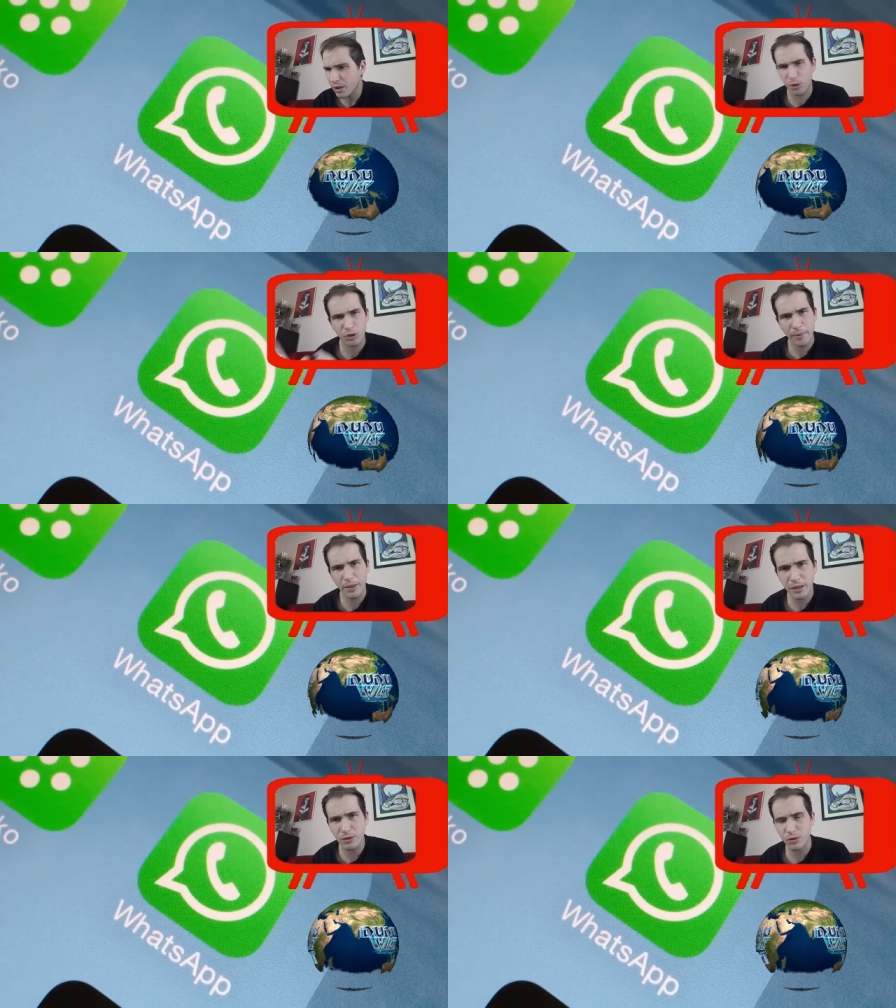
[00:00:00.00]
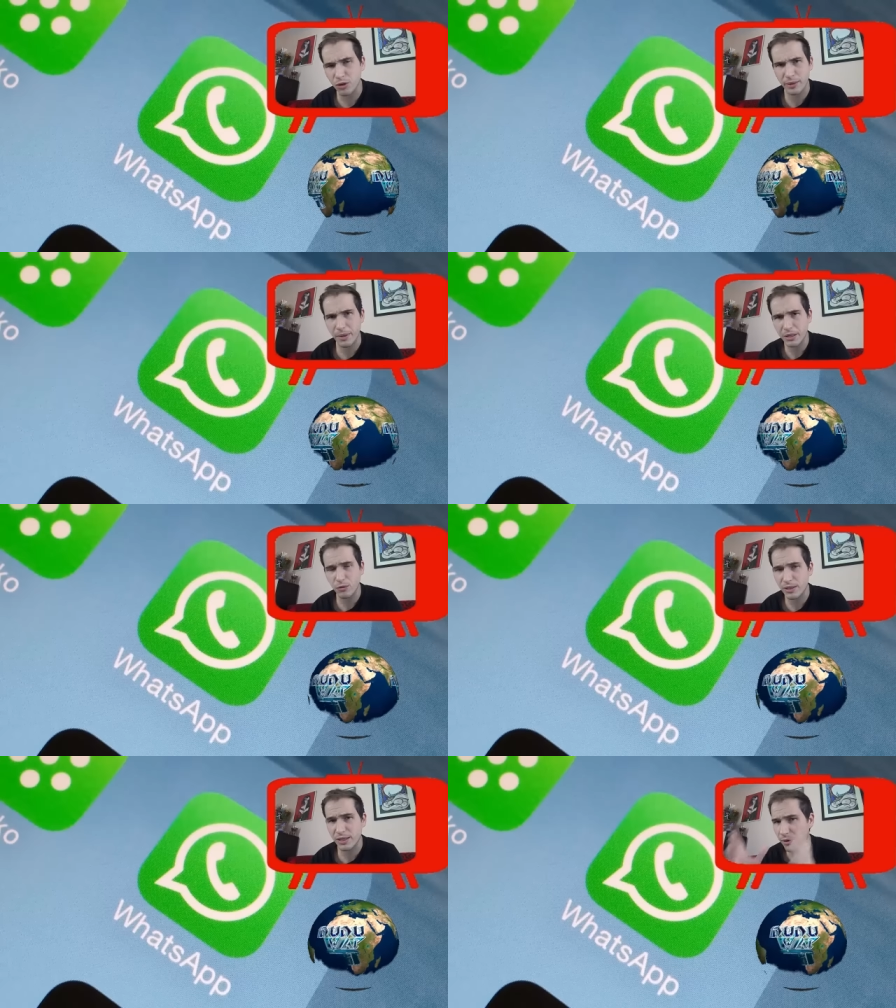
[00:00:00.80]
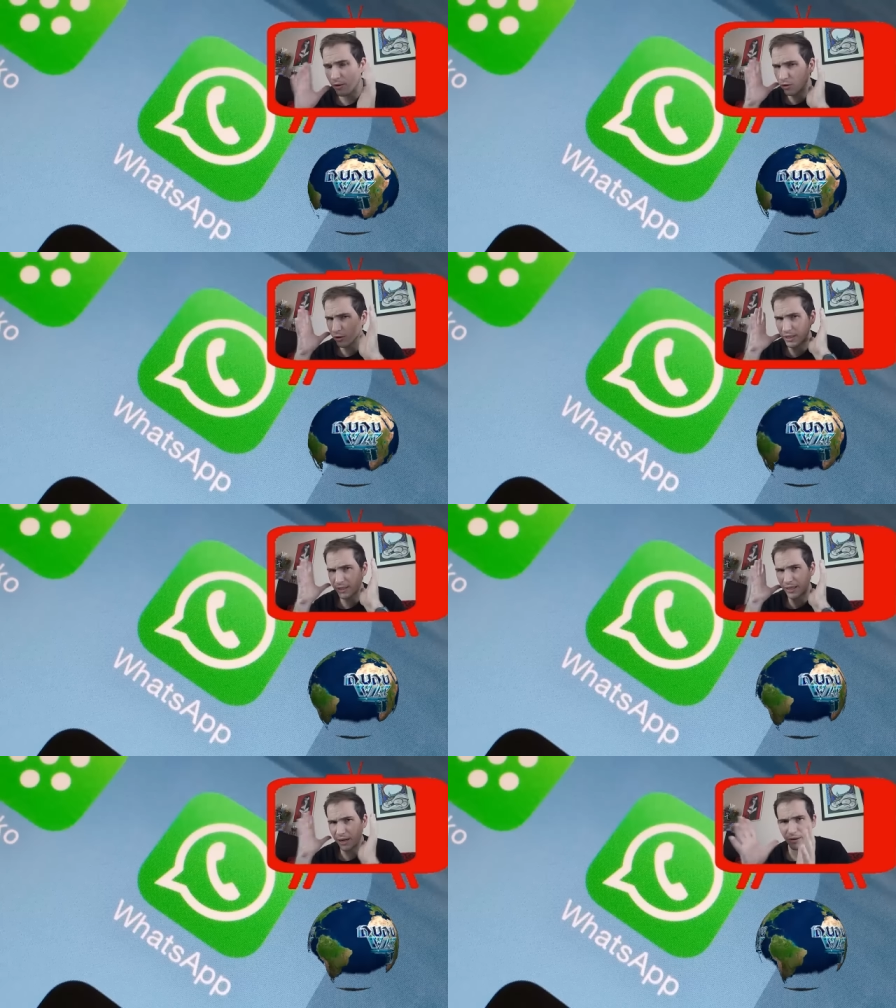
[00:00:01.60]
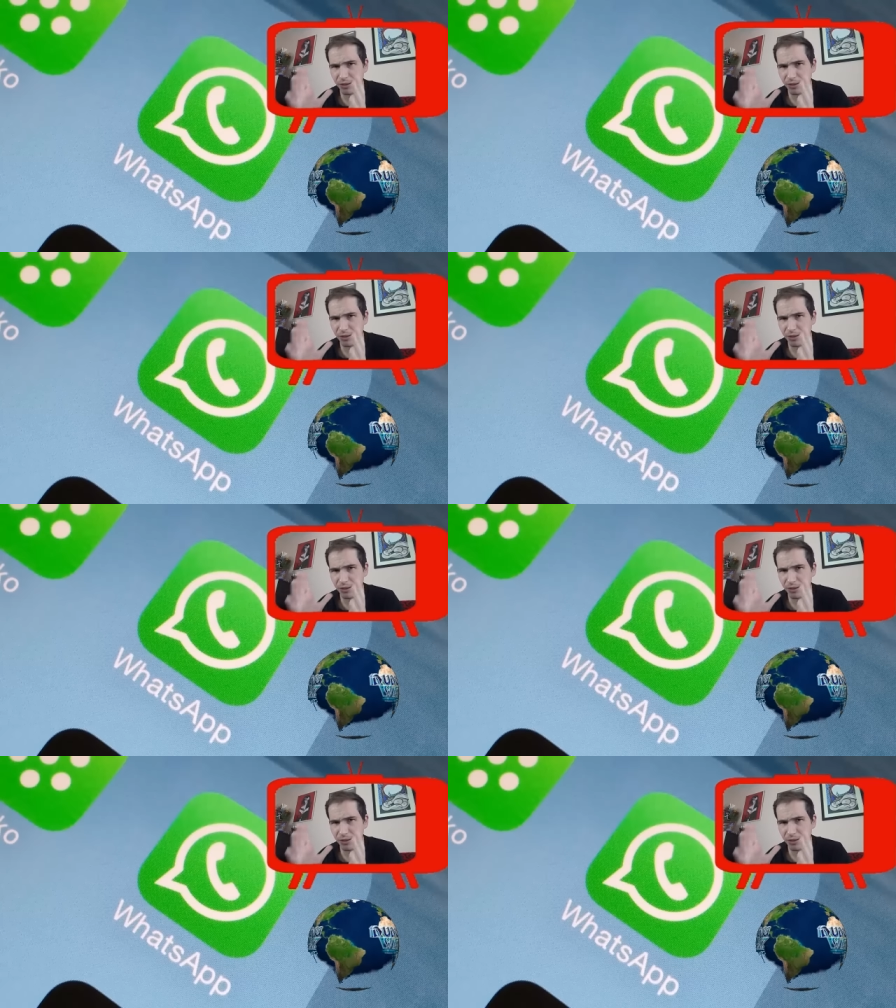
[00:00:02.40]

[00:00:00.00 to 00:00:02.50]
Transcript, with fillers: por lo que, a veces, lo que va a hacer WhatsApp o lo que se,